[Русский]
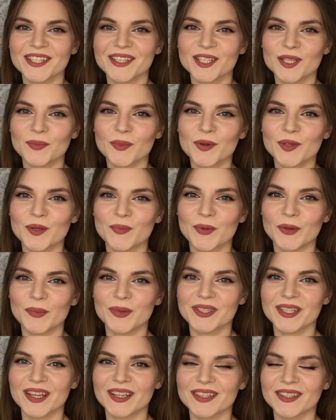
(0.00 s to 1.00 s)
же, не забудьте
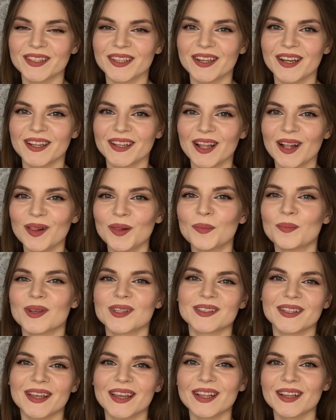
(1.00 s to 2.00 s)
подписаться на канал,
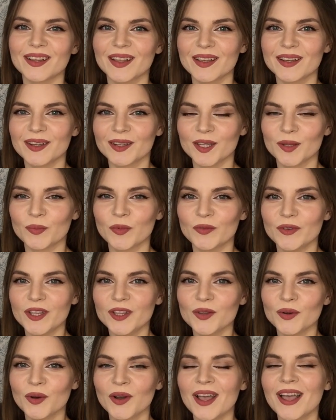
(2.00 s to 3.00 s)
поставить лайк этому
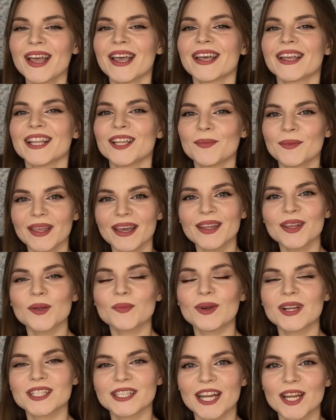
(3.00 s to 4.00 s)
видео. Для меня
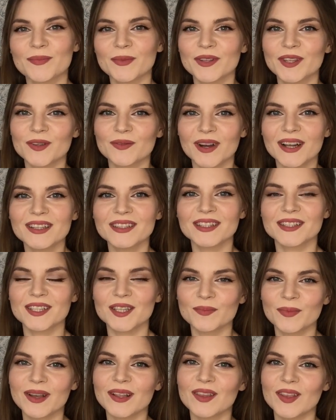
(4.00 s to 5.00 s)
это большая мотивация
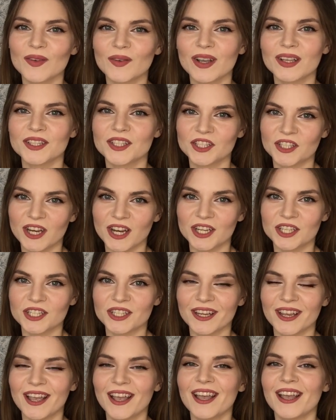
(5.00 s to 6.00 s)
снимать для вас
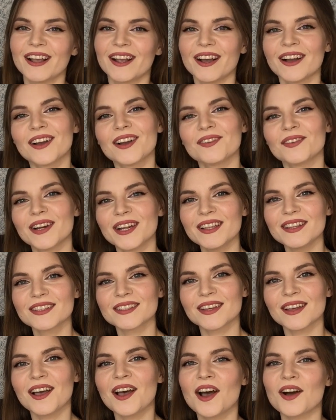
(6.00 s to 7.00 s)
чаще. Как
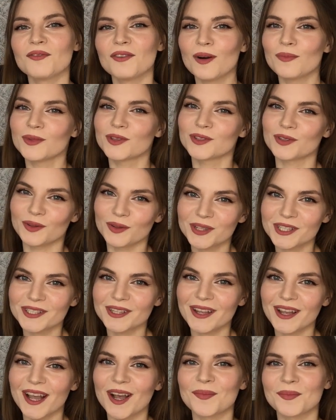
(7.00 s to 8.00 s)
говорится, вам не
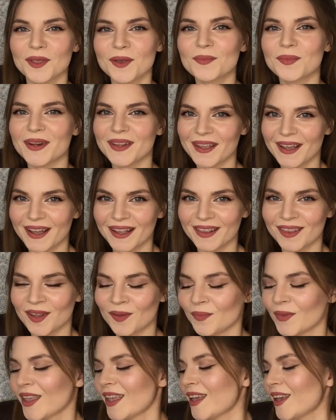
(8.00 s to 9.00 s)
сложно, а мне
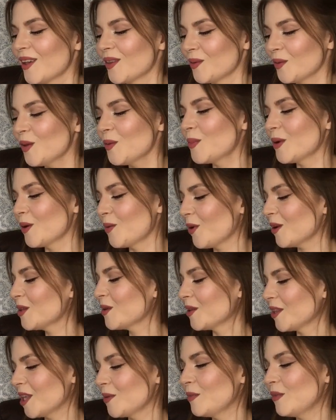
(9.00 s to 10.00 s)
приятно. Ну и
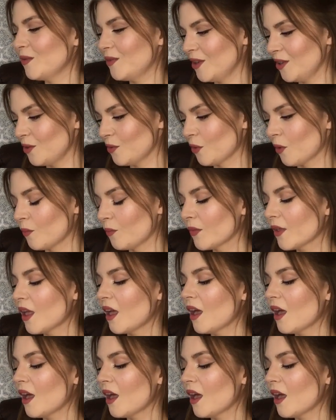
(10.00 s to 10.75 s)
переходим к теме видео.